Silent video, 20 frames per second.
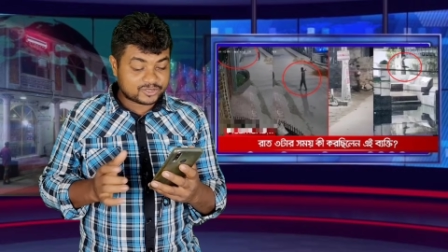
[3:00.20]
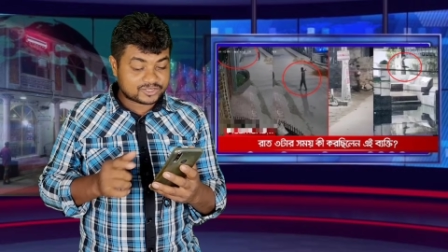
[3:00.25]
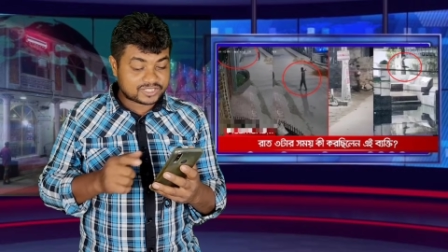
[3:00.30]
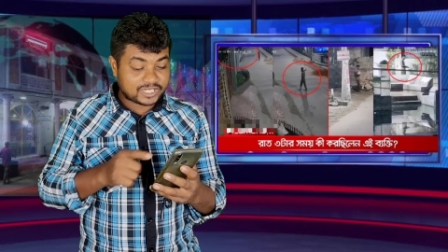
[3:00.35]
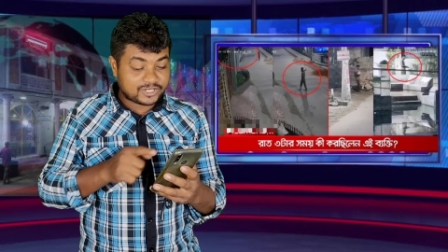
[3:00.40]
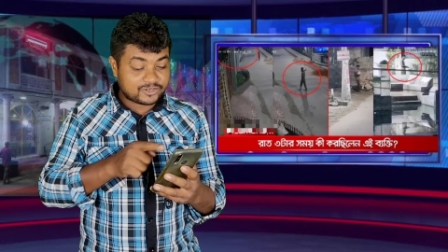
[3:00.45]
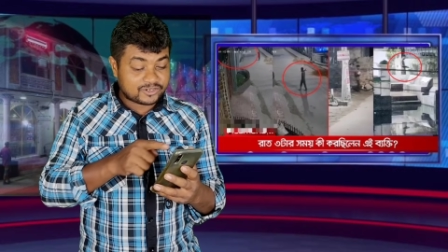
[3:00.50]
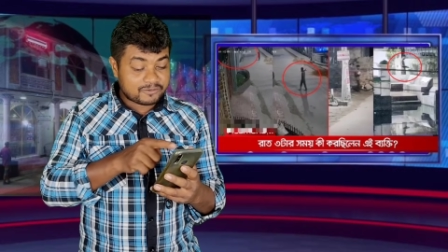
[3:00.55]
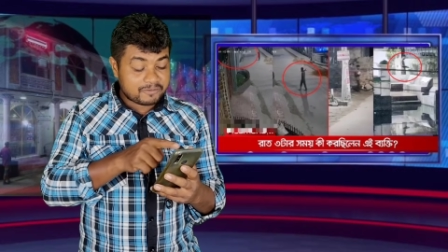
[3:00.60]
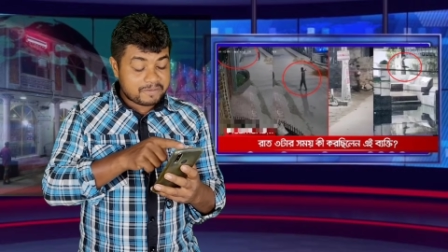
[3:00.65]
পারি তো
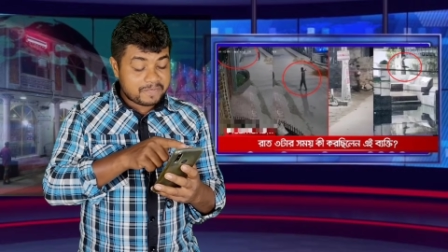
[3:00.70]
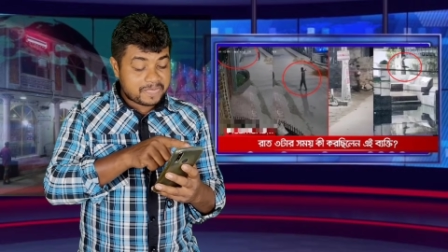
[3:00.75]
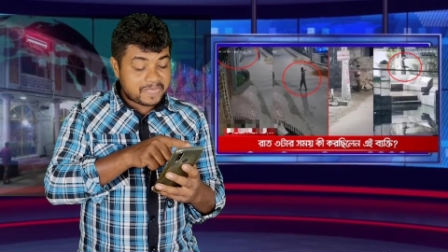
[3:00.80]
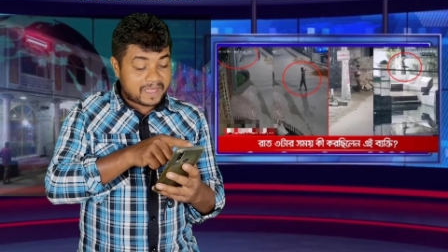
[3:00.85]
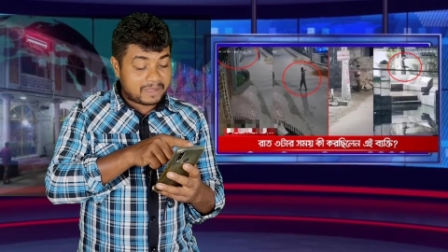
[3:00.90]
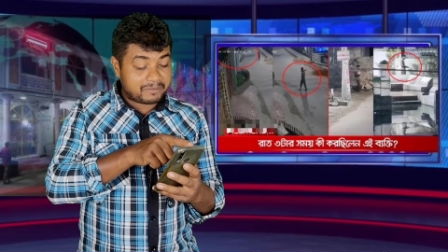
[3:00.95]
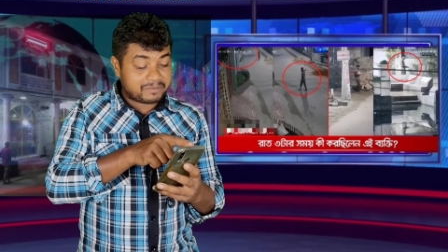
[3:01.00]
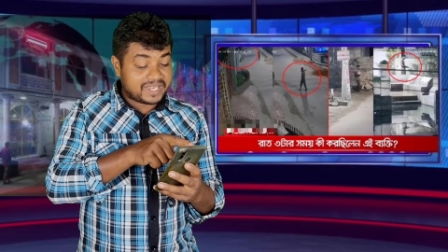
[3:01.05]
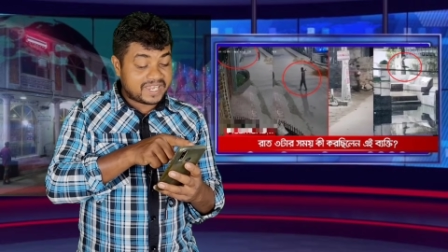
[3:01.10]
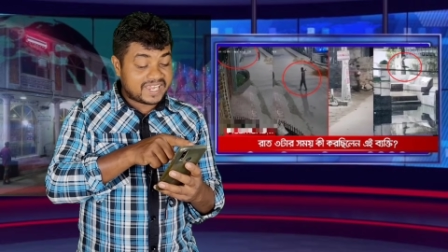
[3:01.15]
যাই হোক
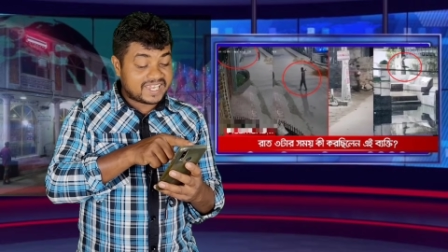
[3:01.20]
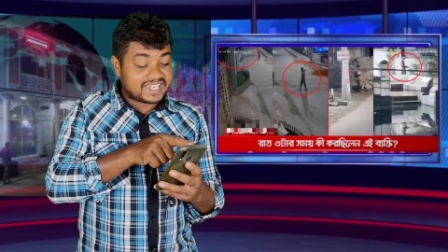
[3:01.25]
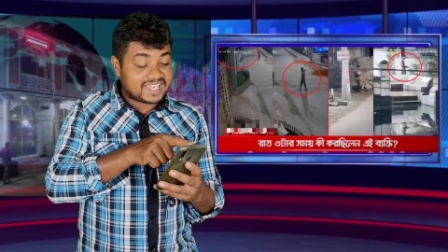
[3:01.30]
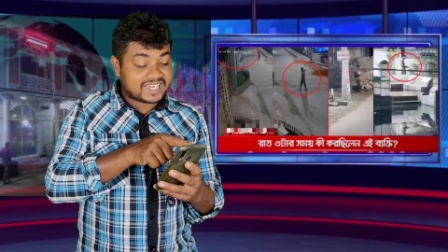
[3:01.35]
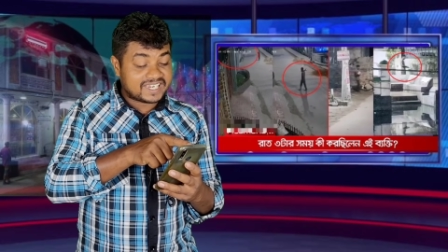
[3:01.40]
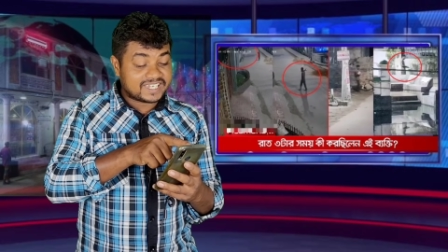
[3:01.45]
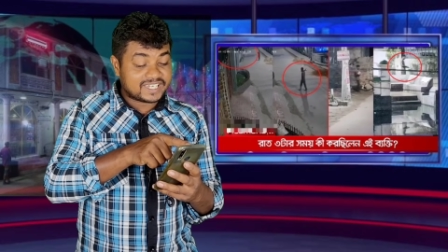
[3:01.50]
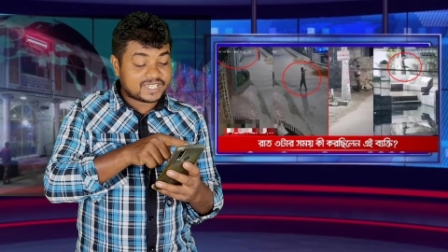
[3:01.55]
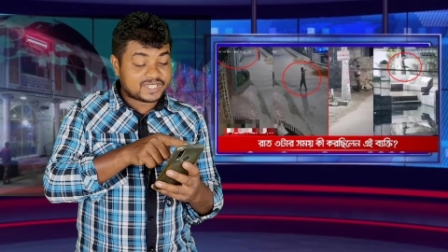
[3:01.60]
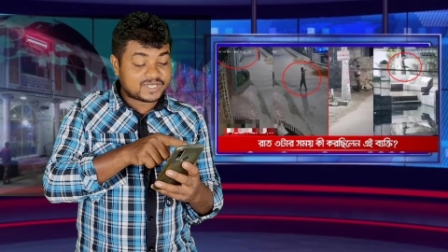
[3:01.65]
আমি
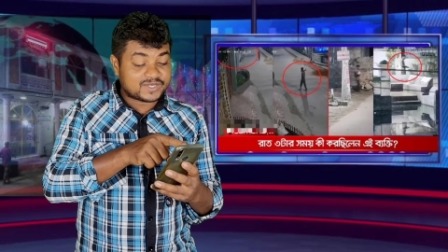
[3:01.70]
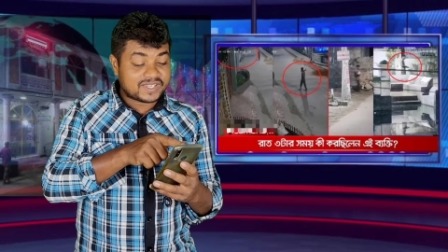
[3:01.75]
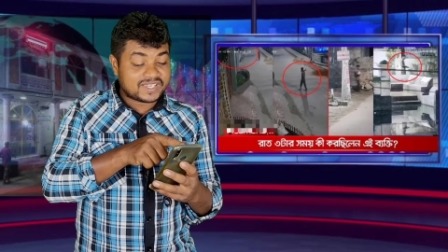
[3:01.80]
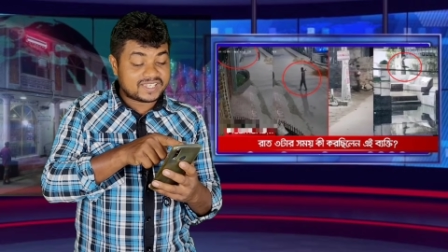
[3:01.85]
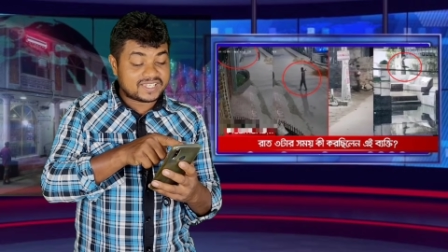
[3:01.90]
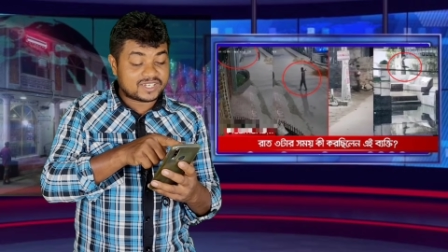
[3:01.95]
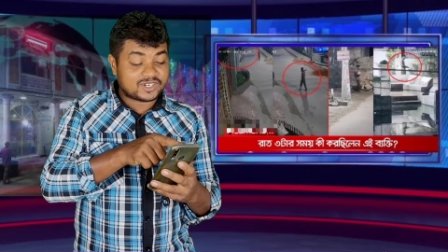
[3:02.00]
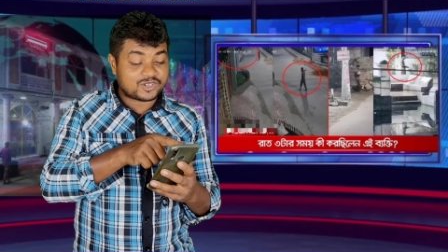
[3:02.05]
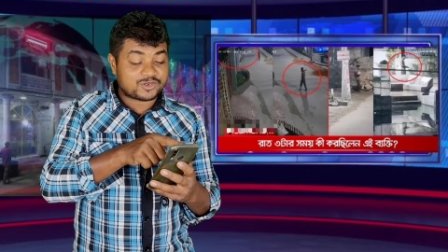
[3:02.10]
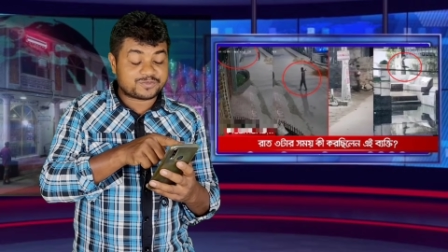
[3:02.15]
এইখানে কিন্তু
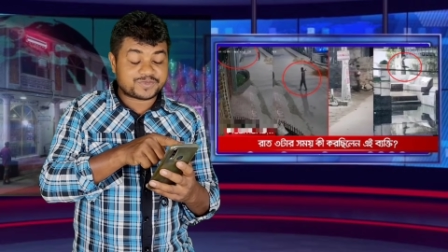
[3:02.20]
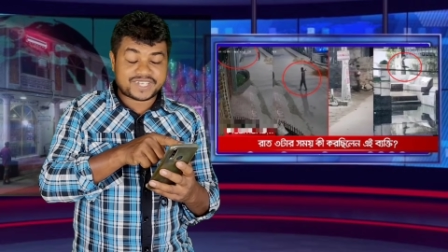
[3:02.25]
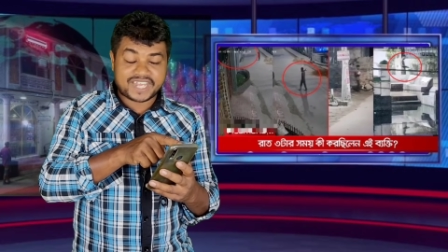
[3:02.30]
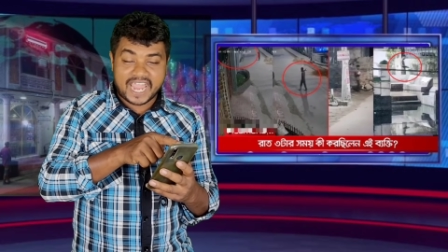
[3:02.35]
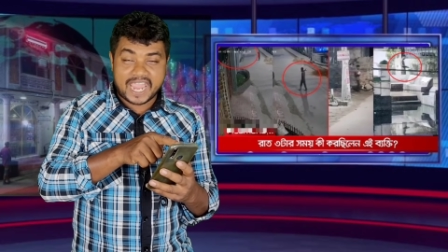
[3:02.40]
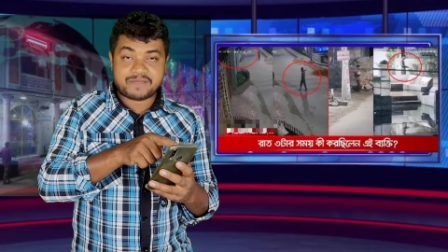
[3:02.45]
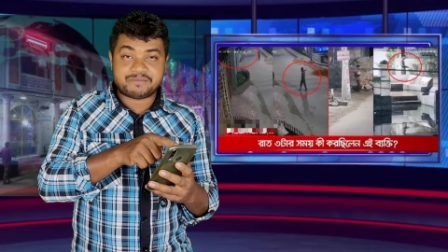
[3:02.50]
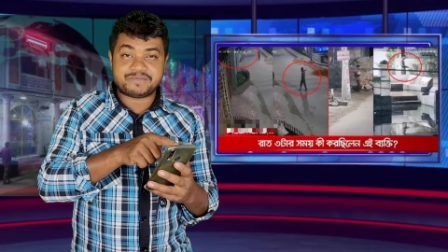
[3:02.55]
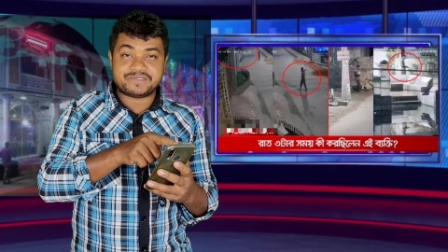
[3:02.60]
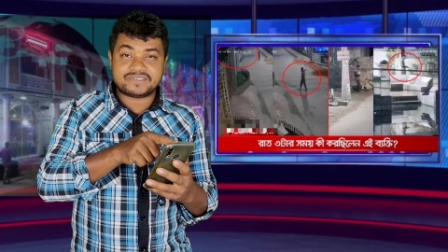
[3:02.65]
এরকম
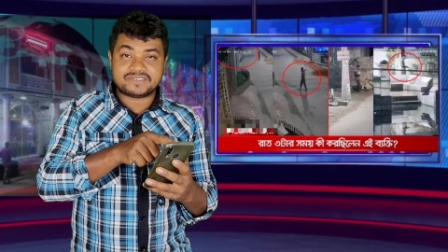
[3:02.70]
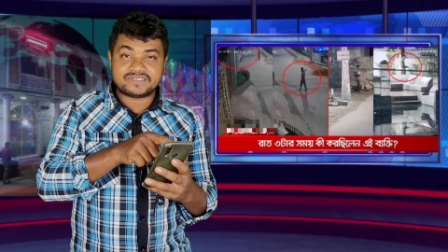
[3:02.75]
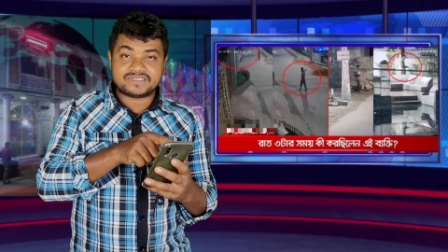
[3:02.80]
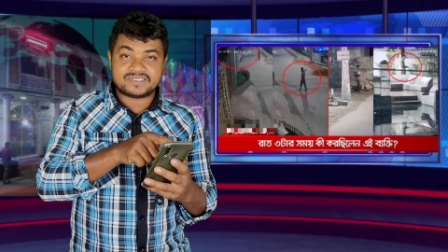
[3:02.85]
টাইম